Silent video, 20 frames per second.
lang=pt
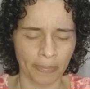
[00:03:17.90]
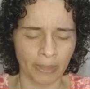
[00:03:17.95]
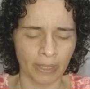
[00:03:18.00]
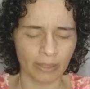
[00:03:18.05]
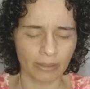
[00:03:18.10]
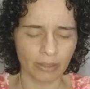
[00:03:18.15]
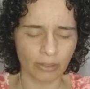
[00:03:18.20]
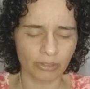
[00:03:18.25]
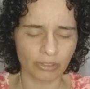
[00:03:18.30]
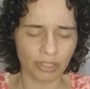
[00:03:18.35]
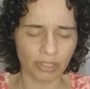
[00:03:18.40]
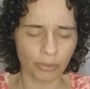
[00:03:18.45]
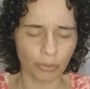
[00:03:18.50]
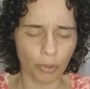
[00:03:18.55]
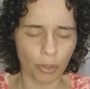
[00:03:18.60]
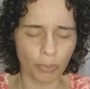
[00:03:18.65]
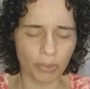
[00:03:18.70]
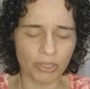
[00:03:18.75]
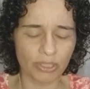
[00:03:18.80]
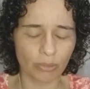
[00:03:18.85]
Então,
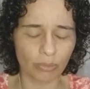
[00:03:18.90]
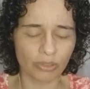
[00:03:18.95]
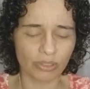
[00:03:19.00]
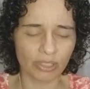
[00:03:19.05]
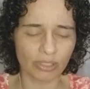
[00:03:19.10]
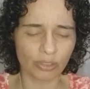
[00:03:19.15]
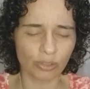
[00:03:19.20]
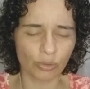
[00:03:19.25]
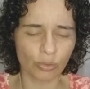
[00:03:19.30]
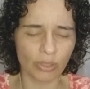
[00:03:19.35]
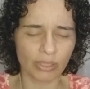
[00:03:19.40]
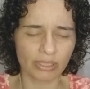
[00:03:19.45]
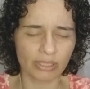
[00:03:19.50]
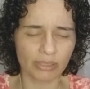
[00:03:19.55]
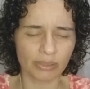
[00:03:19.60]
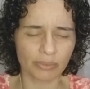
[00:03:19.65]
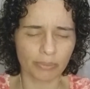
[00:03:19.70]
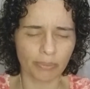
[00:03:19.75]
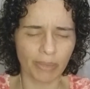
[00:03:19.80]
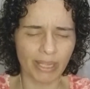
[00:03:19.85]
Senhor, pedimos as
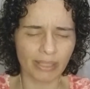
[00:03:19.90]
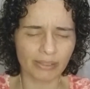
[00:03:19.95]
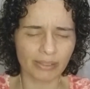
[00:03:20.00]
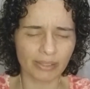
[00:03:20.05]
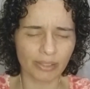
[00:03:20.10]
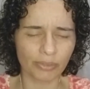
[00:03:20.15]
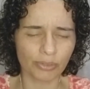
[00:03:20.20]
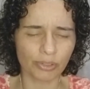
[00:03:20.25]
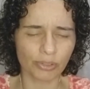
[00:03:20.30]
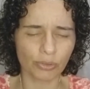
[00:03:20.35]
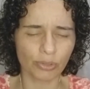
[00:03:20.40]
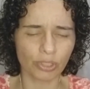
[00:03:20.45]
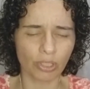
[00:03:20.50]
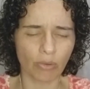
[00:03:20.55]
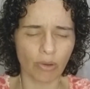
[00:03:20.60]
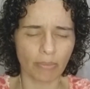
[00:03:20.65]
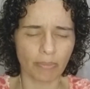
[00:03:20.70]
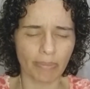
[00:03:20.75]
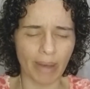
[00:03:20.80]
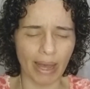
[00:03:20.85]
suas bênçãos e o
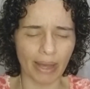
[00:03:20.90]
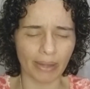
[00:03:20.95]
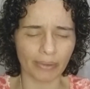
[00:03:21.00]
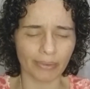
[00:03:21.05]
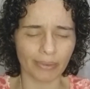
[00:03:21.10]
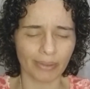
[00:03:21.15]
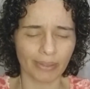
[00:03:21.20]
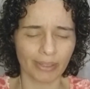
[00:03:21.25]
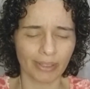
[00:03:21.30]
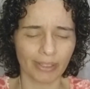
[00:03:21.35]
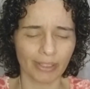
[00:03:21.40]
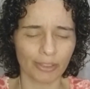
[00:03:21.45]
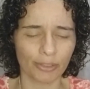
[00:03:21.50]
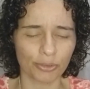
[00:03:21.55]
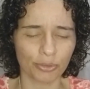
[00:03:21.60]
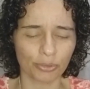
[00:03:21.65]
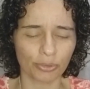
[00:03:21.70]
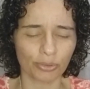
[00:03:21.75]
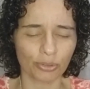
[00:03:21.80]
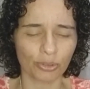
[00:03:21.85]
seu amparo,
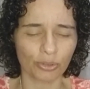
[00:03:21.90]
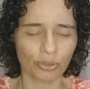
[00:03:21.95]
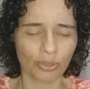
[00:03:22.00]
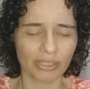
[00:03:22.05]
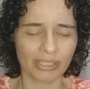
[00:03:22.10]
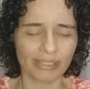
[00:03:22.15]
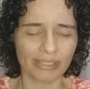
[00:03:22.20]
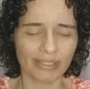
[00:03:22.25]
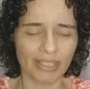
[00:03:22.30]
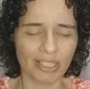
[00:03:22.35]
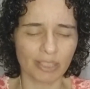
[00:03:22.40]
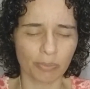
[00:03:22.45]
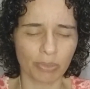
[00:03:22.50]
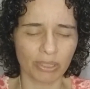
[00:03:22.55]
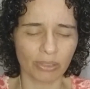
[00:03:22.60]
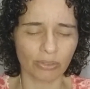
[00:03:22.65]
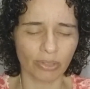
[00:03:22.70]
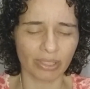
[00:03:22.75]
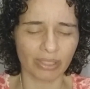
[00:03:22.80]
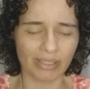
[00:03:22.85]
junto de toda essa
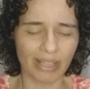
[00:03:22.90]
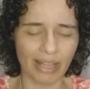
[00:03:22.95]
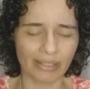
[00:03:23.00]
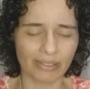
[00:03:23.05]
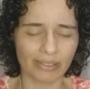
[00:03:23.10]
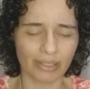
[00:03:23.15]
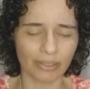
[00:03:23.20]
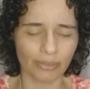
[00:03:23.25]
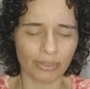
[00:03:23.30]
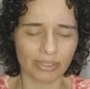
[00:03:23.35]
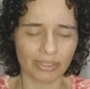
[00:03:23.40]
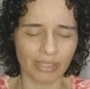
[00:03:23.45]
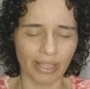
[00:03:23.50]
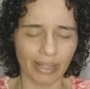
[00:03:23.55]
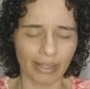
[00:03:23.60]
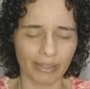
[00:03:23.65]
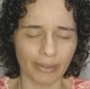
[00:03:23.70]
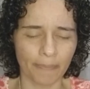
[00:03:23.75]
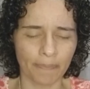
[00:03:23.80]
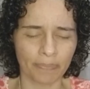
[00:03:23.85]
espiritualidade que nos
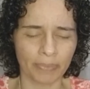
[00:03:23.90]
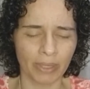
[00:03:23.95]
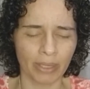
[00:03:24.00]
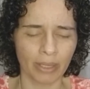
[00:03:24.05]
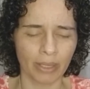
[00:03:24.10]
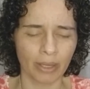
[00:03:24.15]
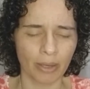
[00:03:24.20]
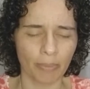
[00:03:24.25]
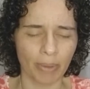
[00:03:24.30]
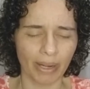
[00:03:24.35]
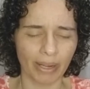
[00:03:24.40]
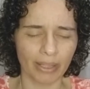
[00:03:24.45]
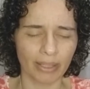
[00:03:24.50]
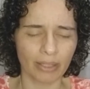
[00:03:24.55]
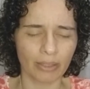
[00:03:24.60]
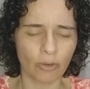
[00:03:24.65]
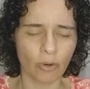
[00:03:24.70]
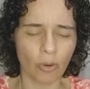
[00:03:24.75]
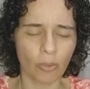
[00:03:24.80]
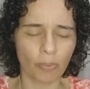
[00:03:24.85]
cerca, para
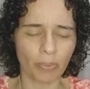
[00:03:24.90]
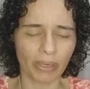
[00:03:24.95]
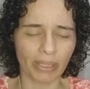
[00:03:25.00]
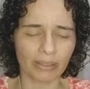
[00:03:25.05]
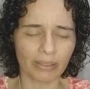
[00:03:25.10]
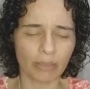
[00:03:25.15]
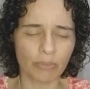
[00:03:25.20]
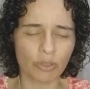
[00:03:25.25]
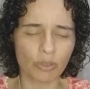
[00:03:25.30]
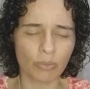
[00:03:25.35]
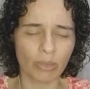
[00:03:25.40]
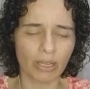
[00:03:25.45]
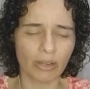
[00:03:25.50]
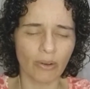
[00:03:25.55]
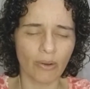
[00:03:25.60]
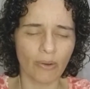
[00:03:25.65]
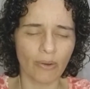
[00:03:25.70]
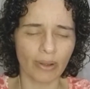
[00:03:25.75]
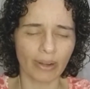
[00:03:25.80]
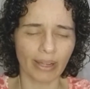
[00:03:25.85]
aí compreendermos
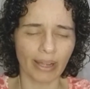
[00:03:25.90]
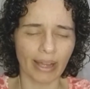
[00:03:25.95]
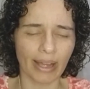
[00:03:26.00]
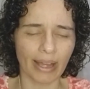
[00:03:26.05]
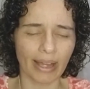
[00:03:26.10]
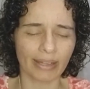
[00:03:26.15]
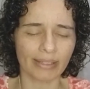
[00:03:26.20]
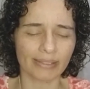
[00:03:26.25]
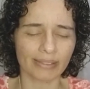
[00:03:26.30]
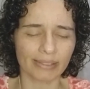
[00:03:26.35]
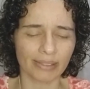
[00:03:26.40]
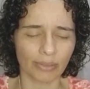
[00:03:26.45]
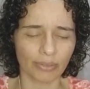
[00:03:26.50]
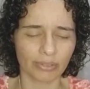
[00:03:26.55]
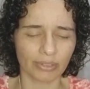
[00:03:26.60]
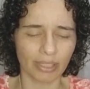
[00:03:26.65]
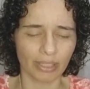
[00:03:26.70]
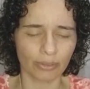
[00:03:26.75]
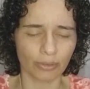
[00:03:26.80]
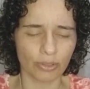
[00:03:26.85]
melhor a
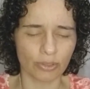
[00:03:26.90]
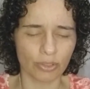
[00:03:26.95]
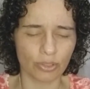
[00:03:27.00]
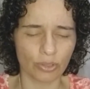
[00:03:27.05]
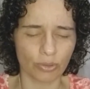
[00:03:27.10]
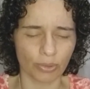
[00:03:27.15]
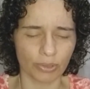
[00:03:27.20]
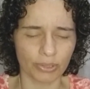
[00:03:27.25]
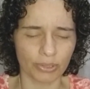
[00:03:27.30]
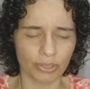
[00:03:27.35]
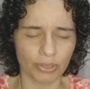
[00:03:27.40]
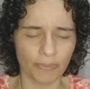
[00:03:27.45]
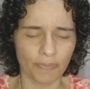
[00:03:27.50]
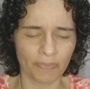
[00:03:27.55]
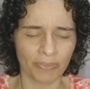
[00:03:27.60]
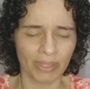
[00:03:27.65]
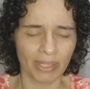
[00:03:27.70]
lição da noite de hoje.